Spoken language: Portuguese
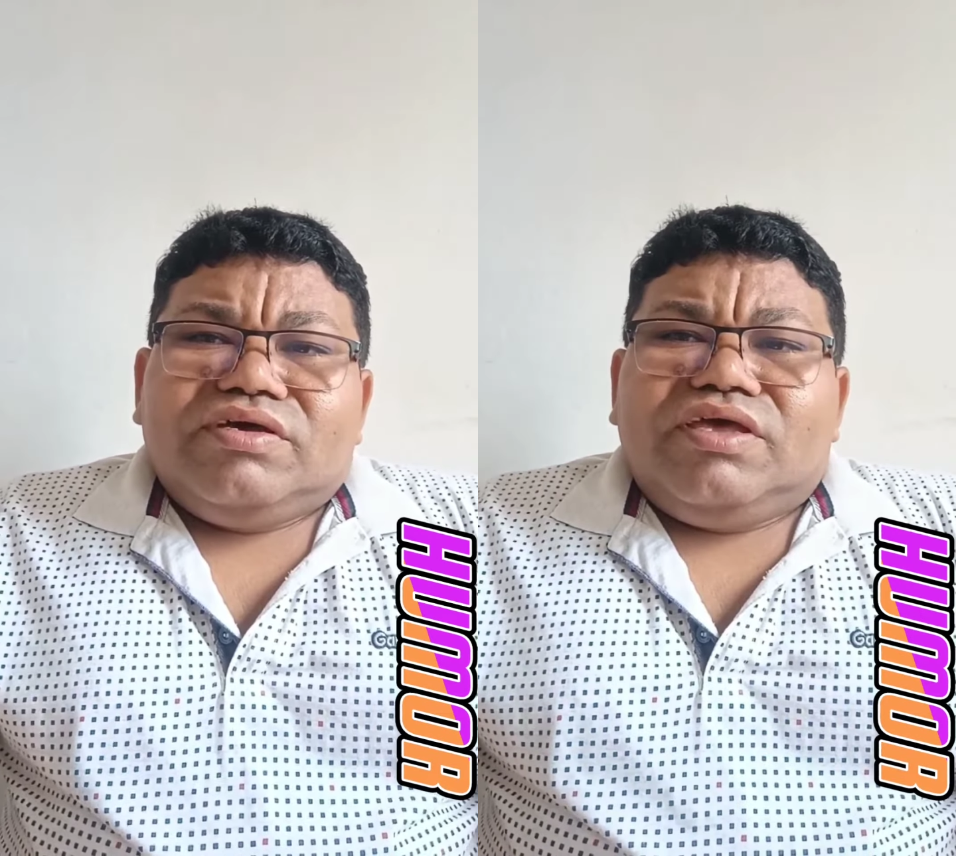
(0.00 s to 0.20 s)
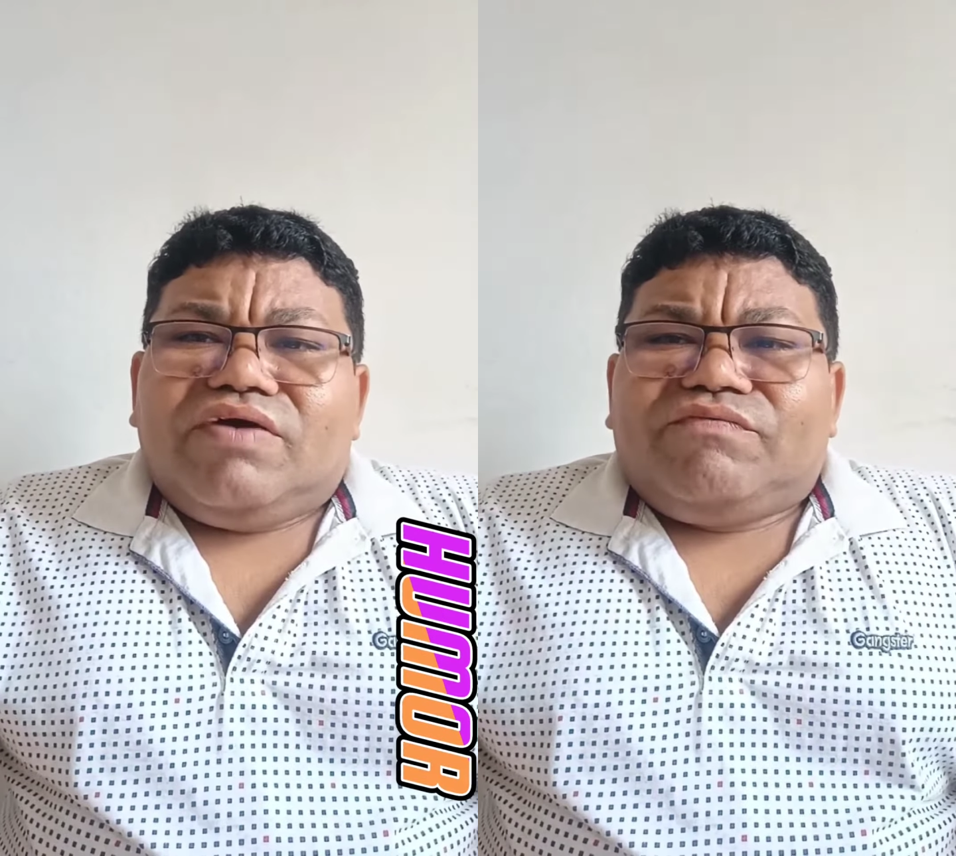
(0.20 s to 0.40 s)

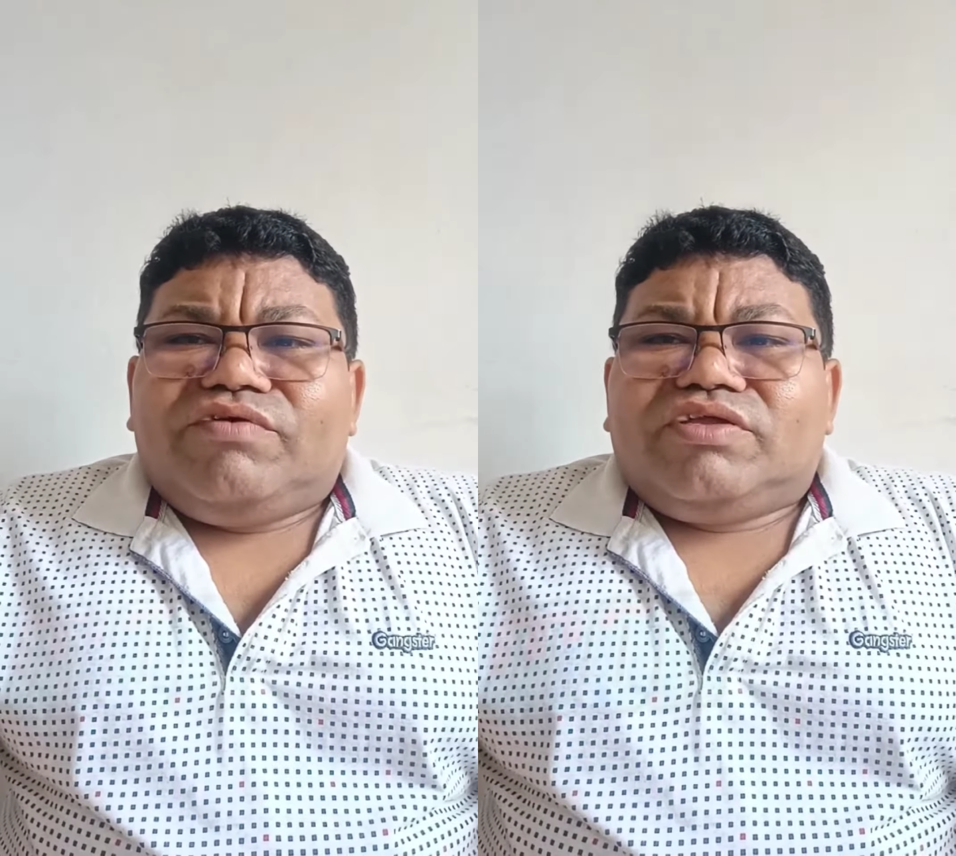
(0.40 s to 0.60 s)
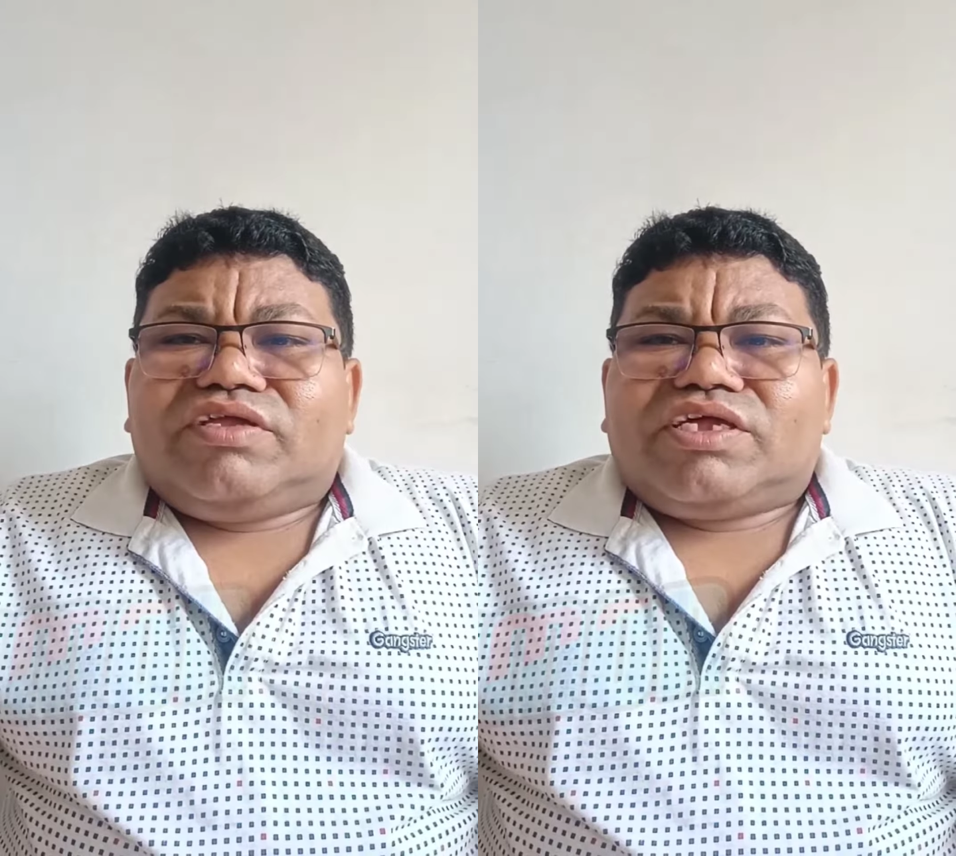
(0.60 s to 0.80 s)
e a
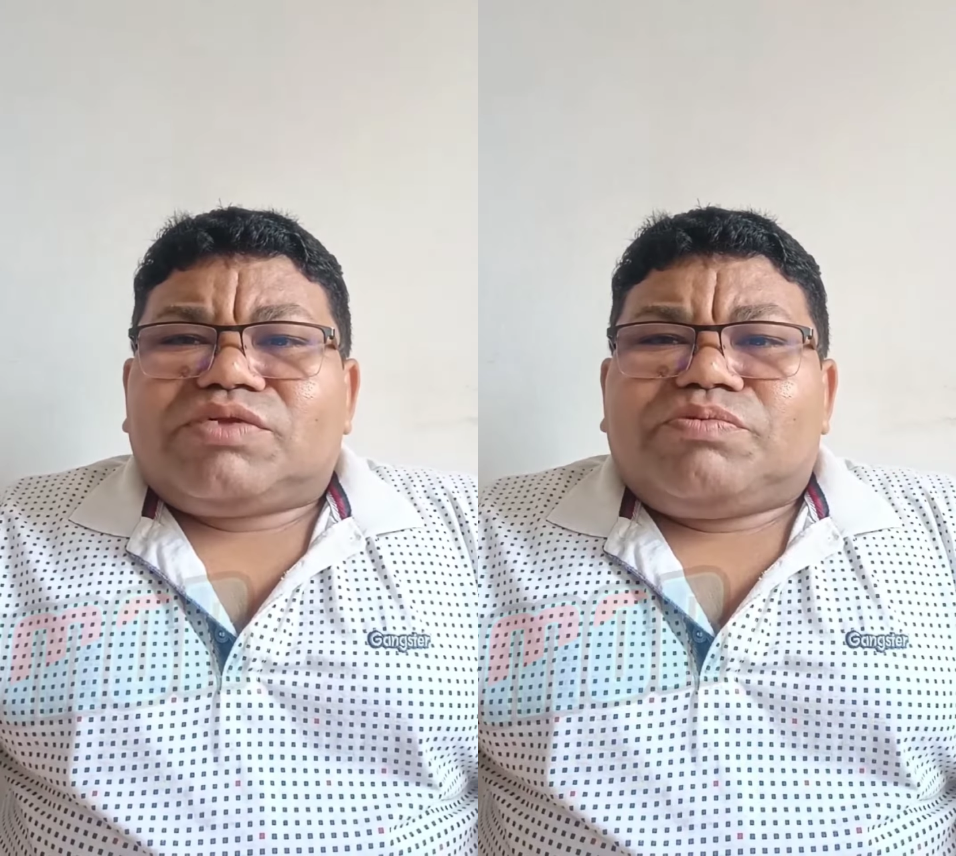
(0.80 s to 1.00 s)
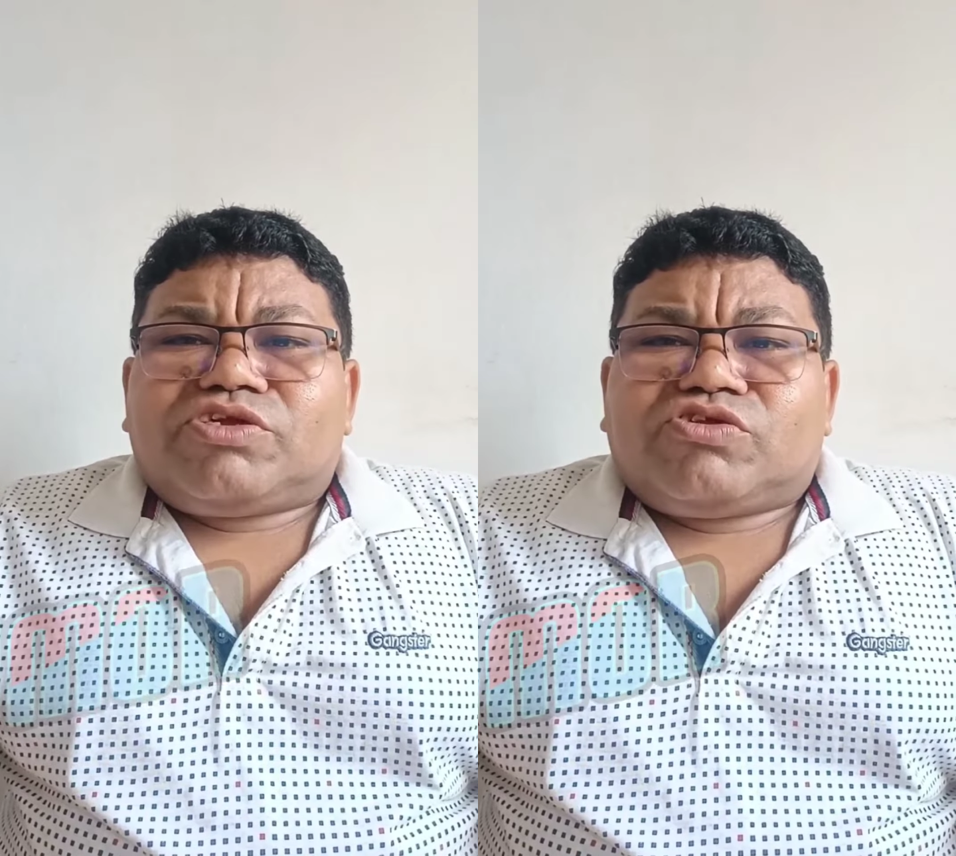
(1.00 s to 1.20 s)
vida
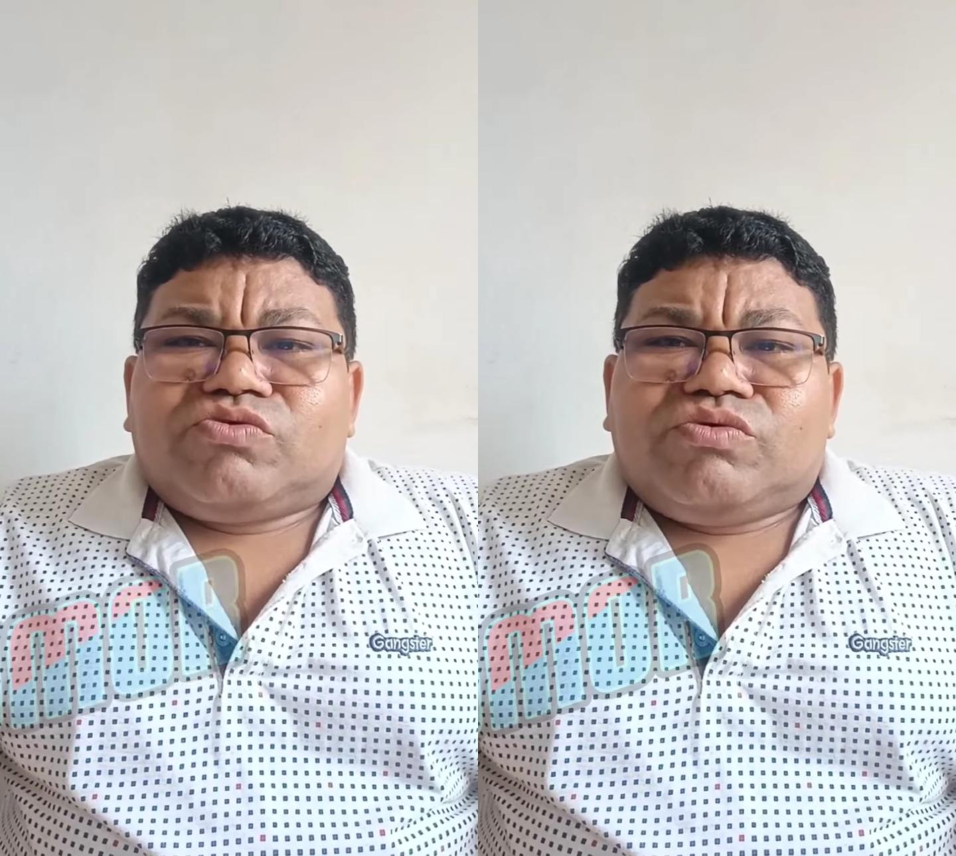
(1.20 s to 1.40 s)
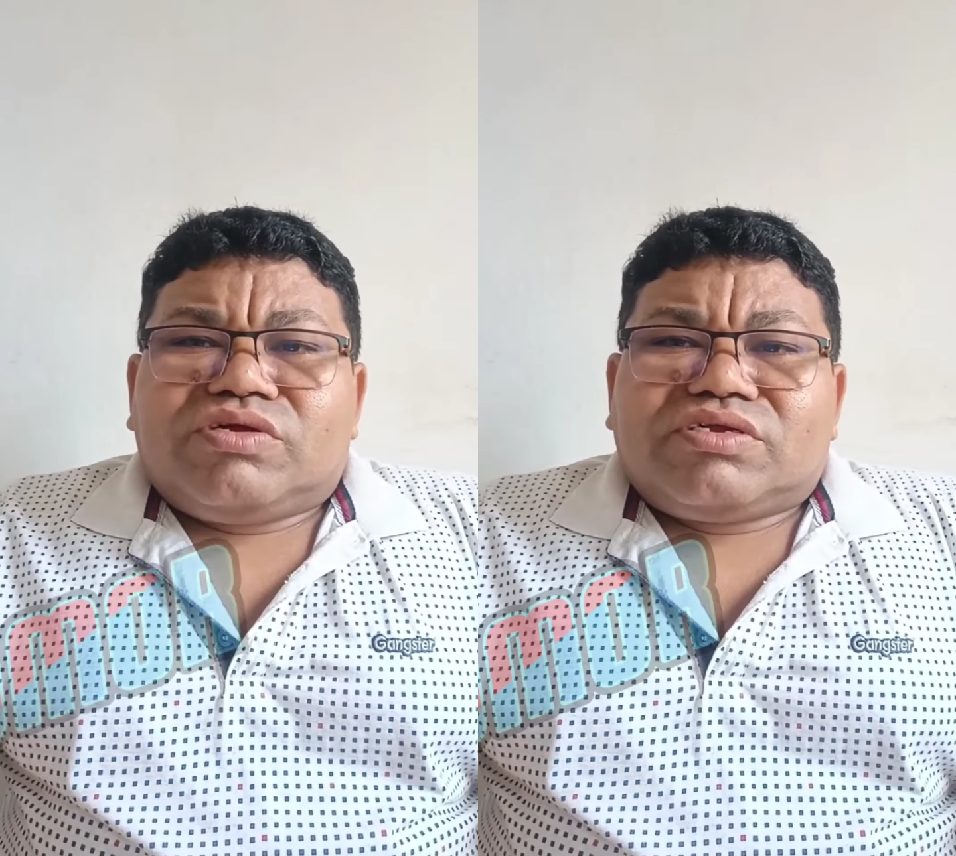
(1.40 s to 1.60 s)
das
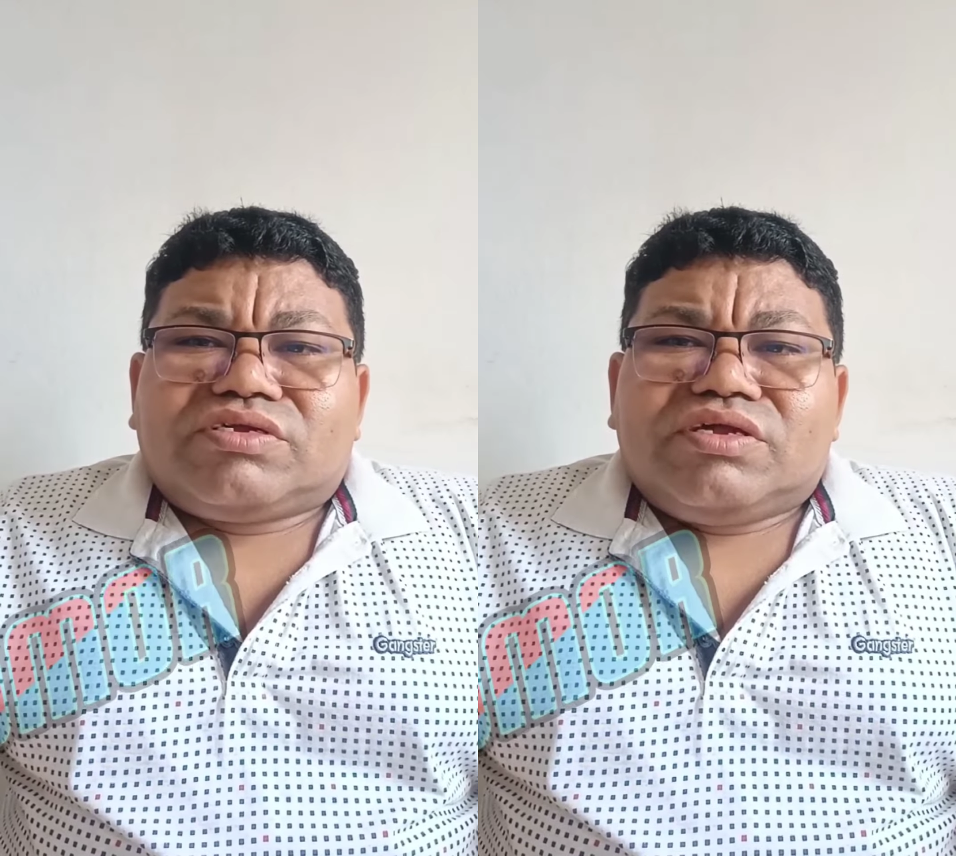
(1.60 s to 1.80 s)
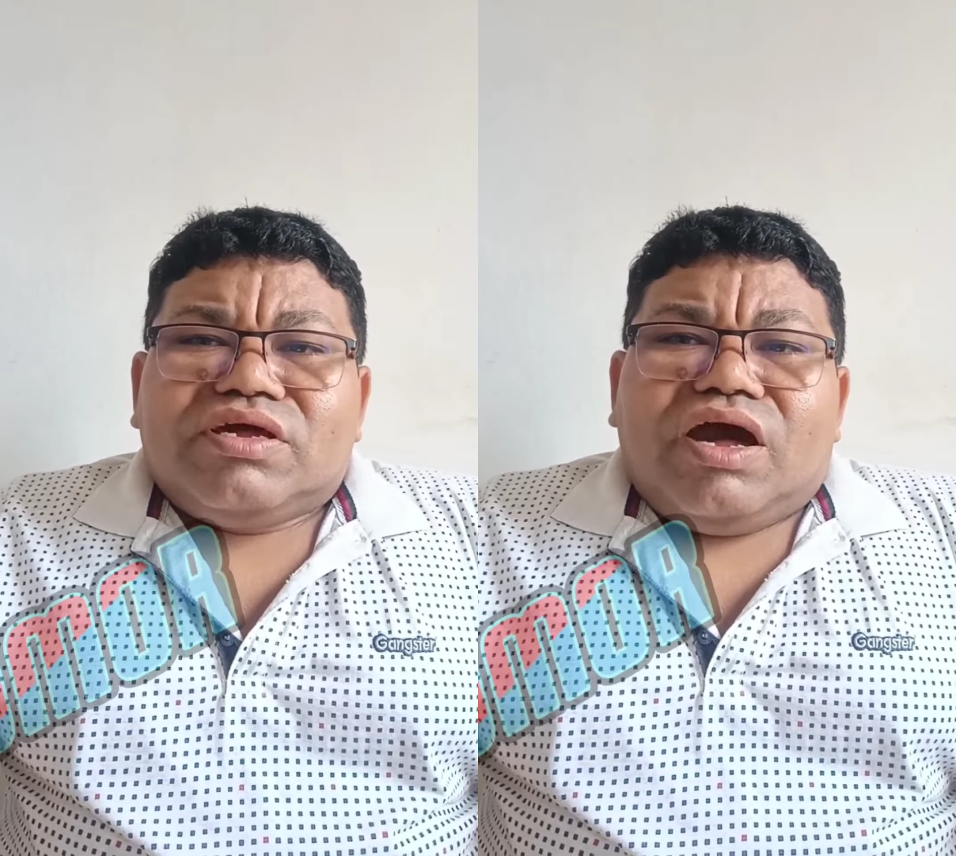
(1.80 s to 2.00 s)
pessoas